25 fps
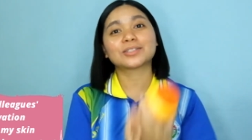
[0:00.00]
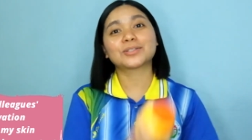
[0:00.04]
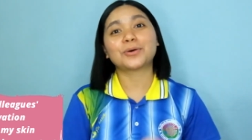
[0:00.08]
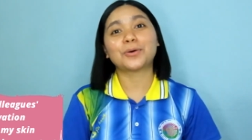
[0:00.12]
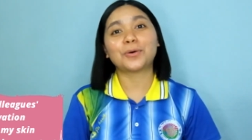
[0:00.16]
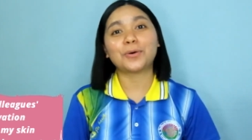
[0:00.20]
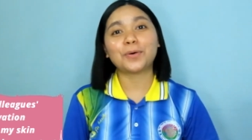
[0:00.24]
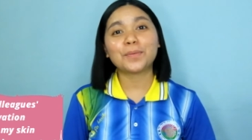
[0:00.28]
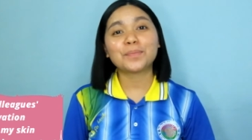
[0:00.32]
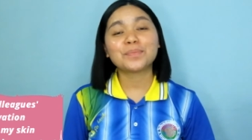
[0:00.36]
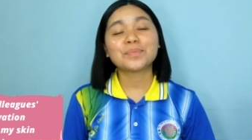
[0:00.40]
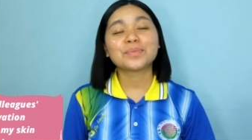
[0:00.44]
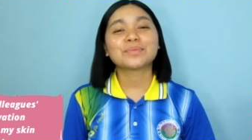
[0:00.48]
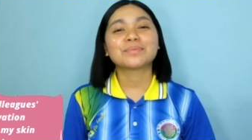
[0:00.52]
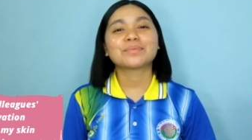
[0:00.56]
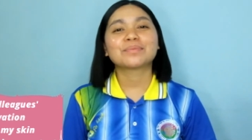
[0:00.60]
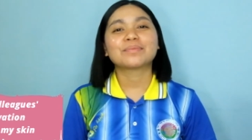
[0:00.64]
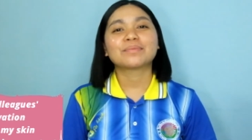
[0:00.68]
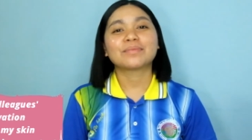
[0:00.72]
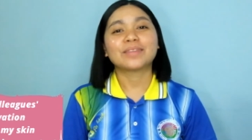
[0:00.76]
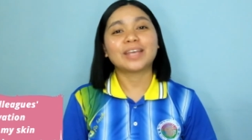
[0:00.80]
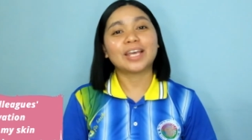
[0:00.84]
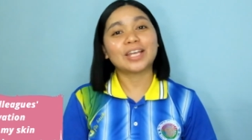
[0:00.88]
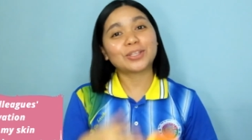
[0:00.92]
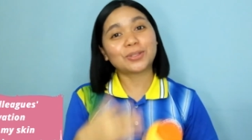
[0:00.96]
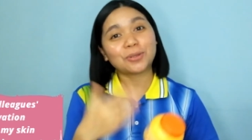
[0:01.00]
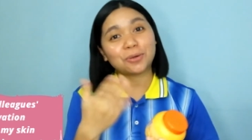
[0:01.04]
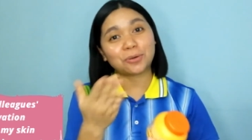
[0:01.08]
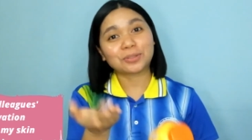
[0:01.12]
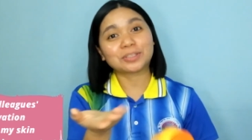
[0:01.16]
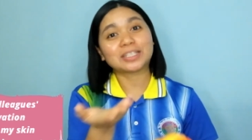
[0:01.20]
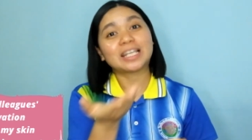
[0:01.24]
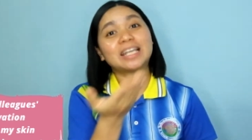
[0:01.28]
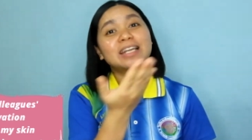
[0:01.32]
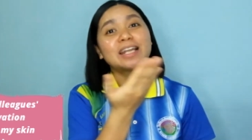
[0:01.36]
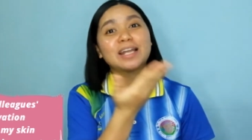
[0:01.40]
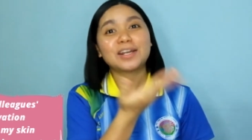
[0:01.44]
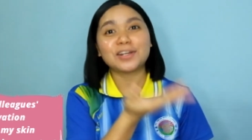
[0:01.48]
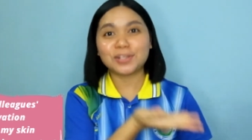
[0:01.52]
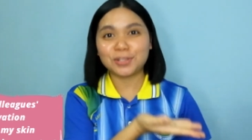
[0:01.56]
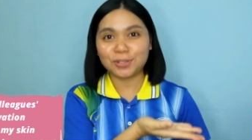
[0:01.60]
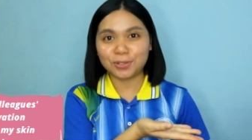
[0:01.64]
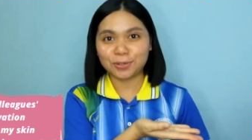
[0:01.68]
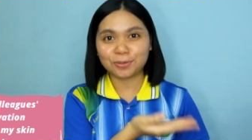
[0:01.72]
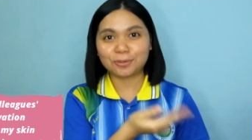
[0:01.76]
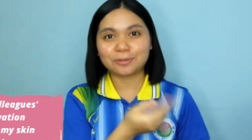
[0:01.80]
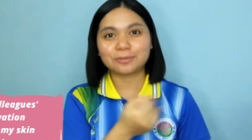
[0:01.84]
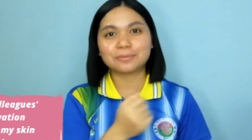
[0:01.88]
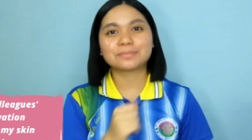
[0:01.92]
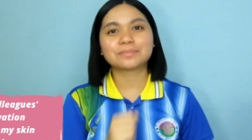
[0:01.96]
So ito, tingnan
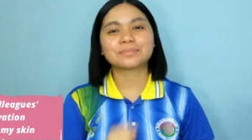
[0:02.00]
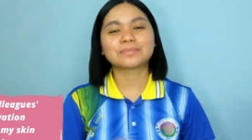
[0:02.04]
ninyo.